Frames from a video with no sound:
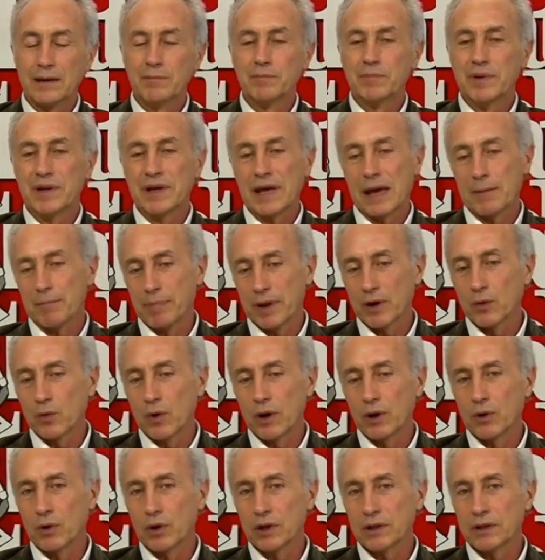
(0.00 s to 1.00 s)
È per
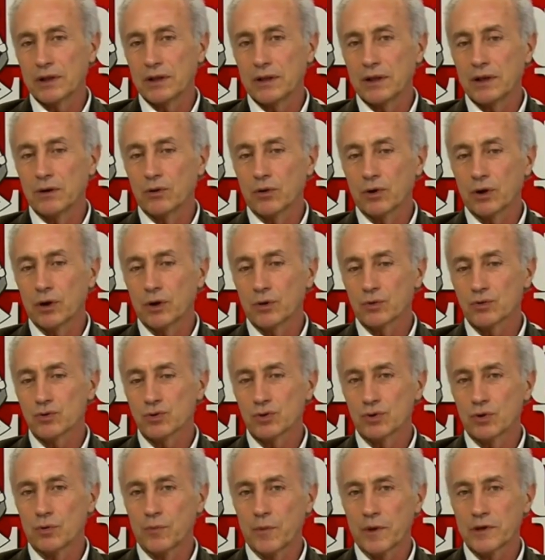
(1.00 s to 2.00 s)
quello che ti dico che non
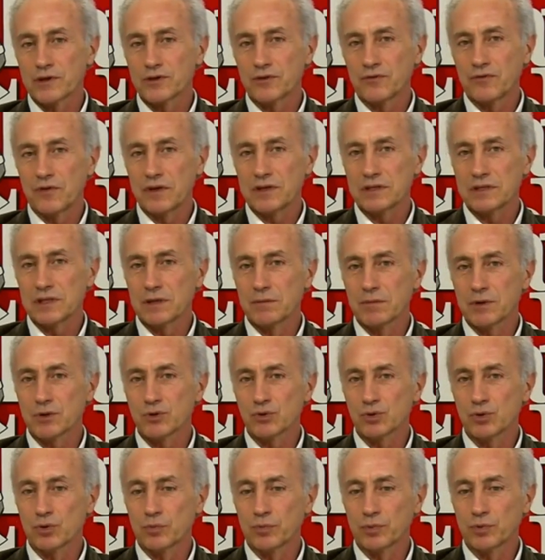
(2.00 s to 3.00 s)
sono pacifisti ma
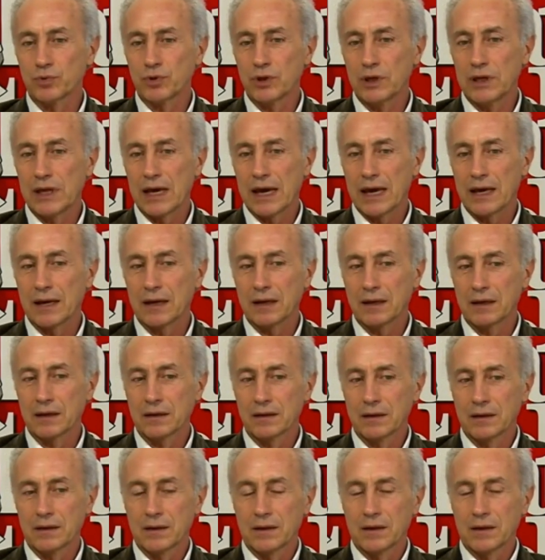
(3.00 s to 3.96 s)
sono putiniani